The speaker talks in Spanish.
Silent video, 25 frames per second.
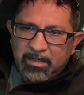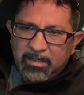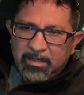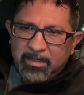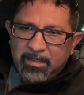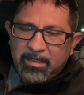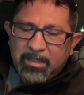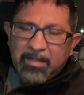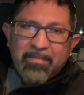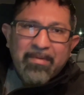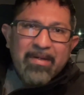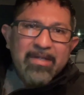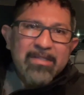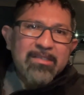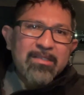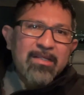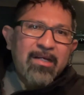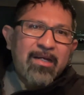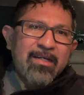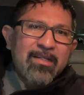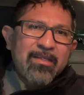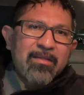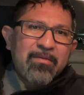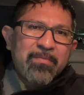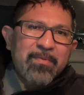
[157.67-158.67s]
que vas
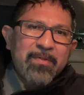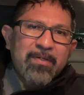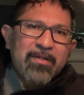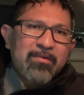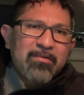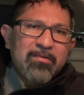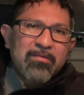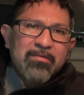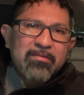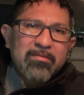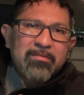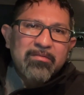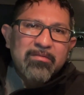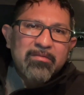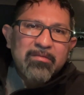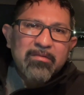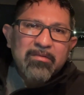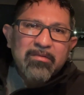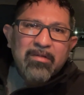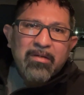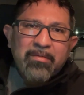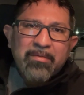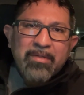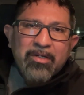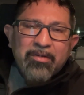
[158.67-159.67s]
tarde, pero
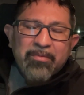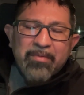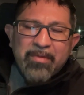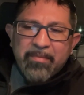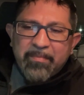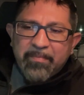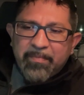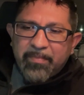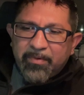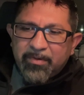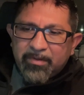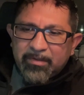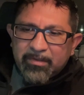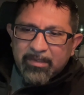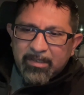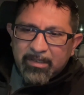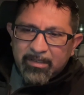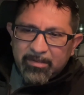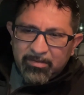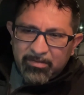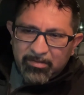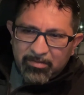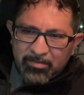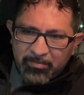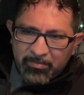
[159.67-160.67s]
a mí no me importa,
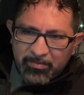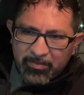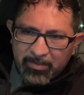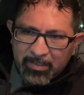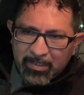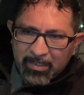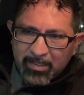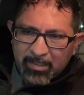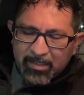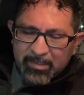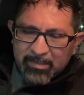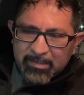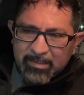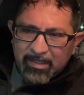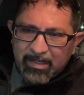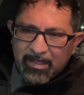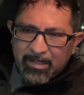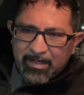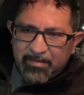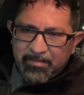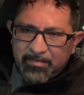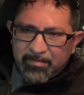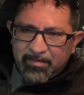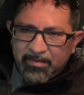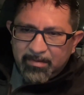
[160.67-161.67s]
yo no voy a
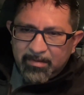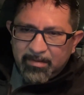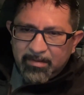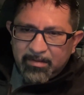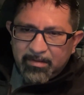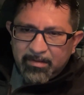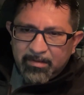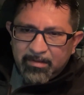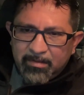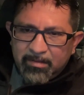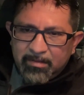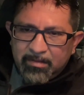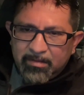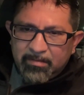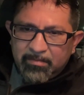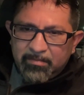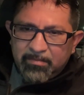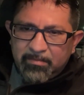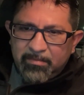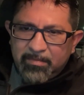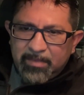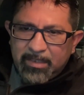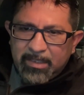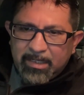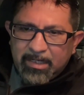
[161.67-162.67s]
arriesgar
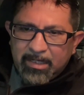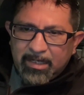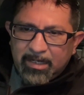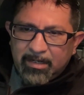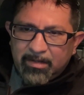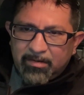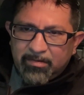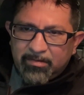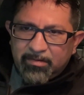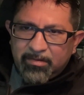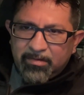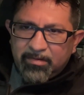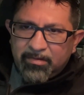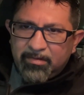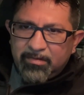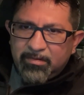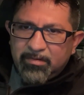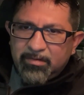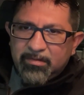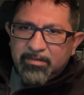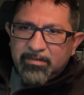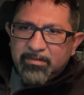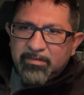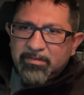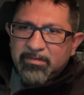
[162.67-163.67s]
mi carro, ¿no?
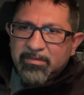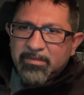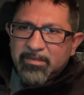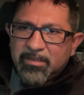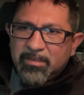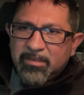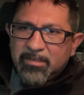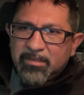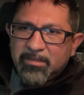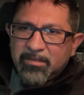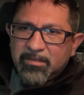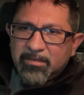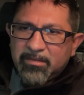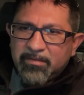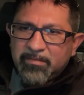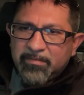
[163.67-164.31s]
Entonces,